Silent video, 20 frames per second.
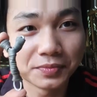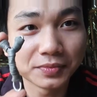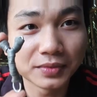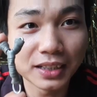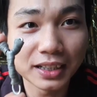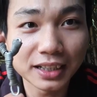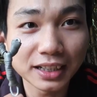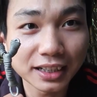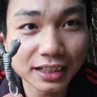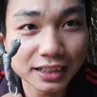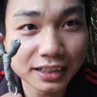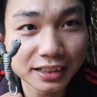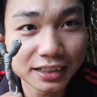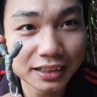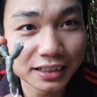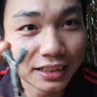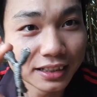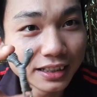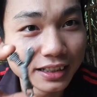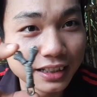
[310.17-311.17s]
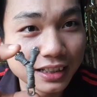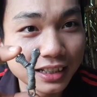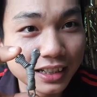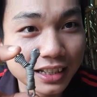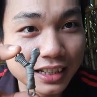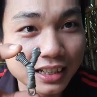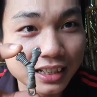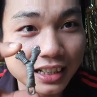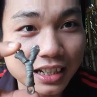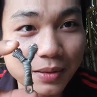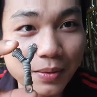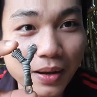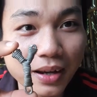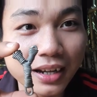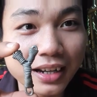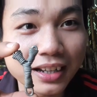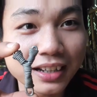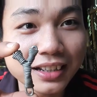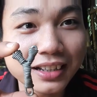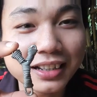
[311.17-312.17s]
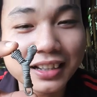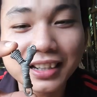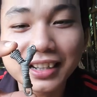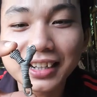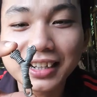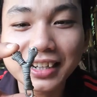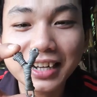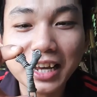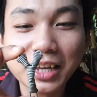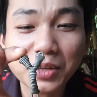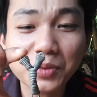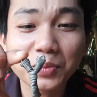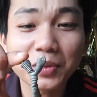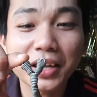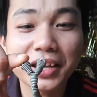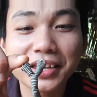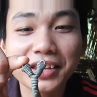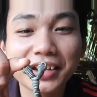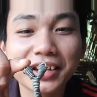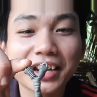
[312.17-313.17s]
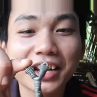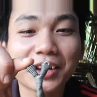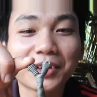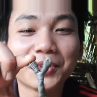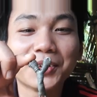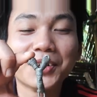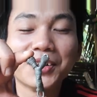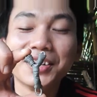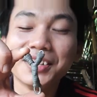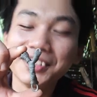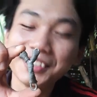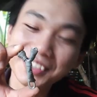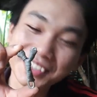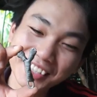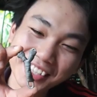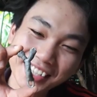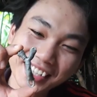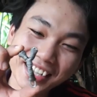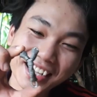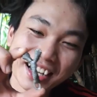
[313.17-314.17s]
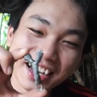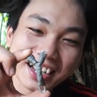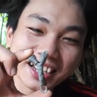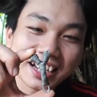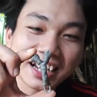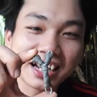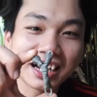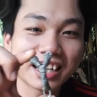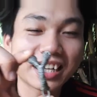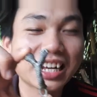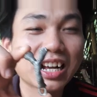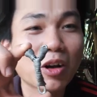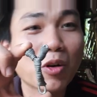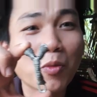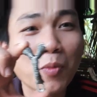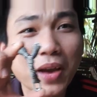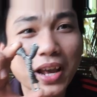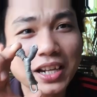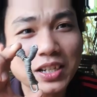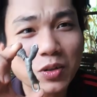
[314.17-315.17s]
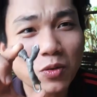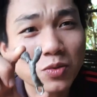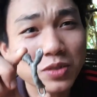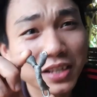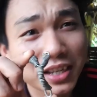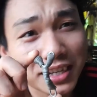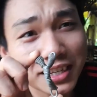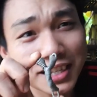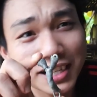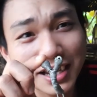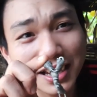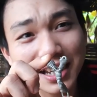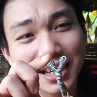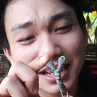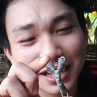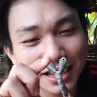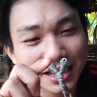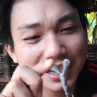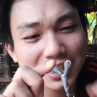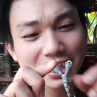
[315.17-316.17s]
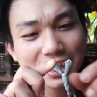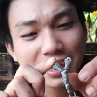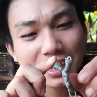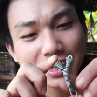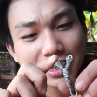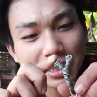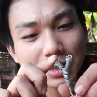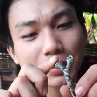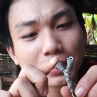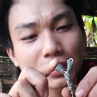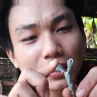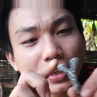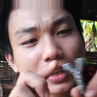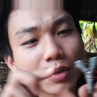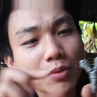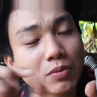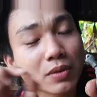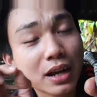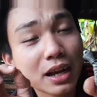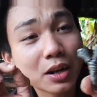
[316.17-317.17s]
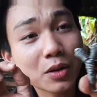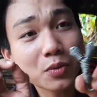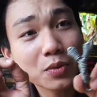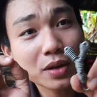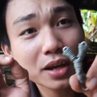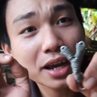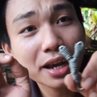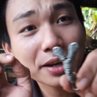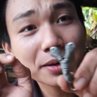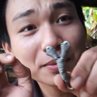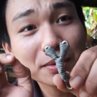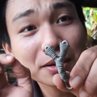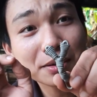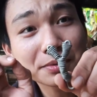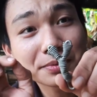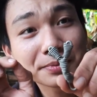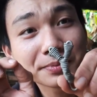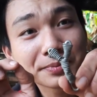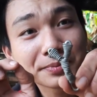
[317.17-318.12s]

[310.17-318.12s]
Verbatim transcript: đây nè các bạn thấy à, ná chúng ta như thế nào đây là cậu bé xấu xí nhưng mà tôi thấy cũng khá là ok đúng không